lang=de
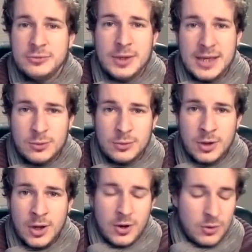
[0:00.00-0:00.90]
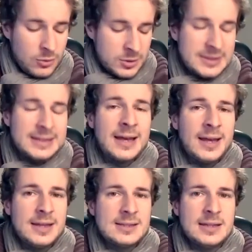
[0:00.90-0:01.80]
Fuego und
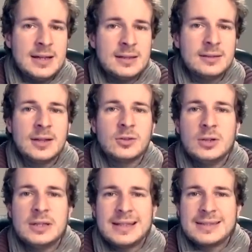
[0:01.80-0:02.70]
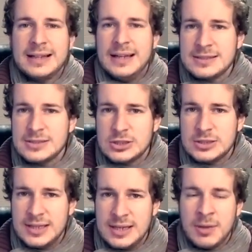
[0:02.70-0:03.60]
der erzählt natürlich das
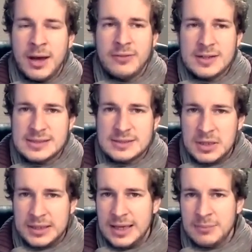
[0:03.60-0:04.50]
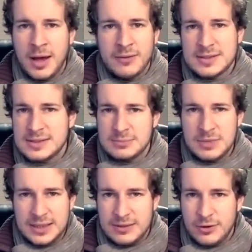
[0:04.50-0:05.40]
klassische Thema. Was ist mit GEMA? Was ist
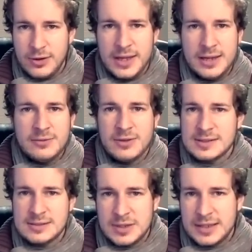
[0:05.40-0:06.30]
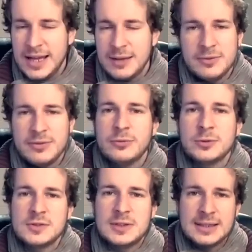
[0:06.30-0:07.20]
mit GVL? Was ist mit Label? Wie
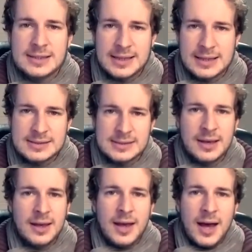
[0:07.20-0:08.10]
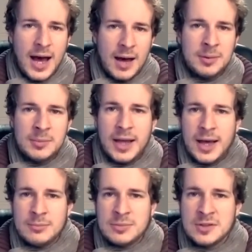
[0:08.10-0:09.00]
funktioniert das Ganze? Aber mit
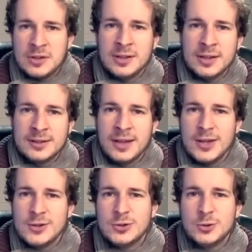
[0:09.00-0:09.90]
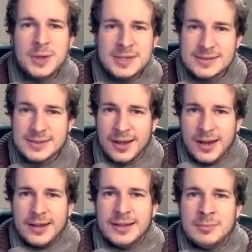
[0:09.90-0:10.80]
einem besonderen Twist,
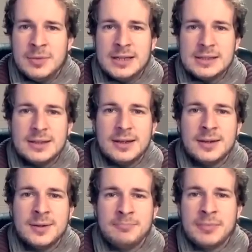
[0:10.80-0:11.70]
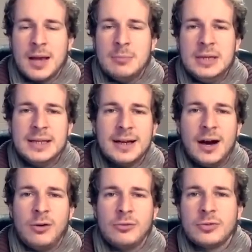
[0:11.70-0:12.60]
nämlich ähm, Blick
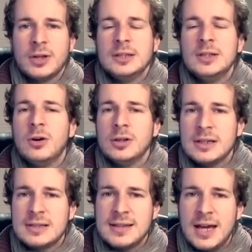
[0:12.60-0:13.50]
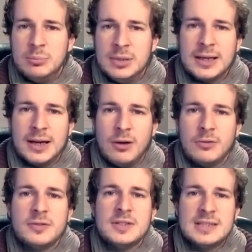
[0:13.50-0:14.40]
auf die heutige Zeit, Blick
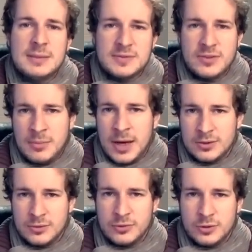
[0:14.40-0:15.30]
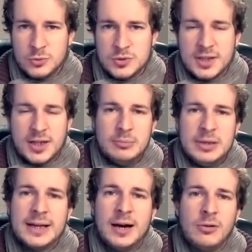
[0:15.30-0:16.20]
auf Selbstvermarktung von Musikern,
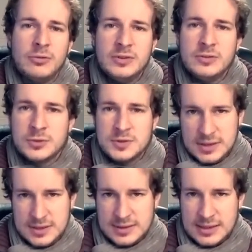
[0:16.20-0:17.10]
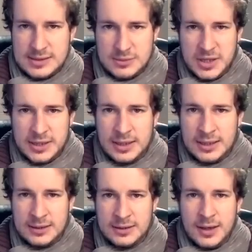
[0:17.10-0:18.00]
Blick auf, wie funktioniert das Ganze im
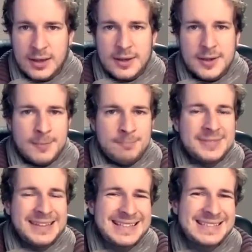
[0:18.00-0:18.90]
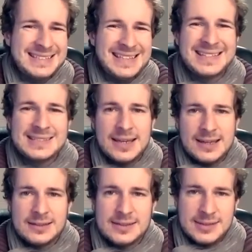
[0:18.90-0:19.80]
Internet. Ähm, das ist sehr,
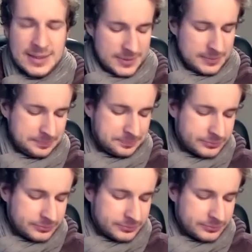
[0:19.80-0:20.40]
sehr interessant.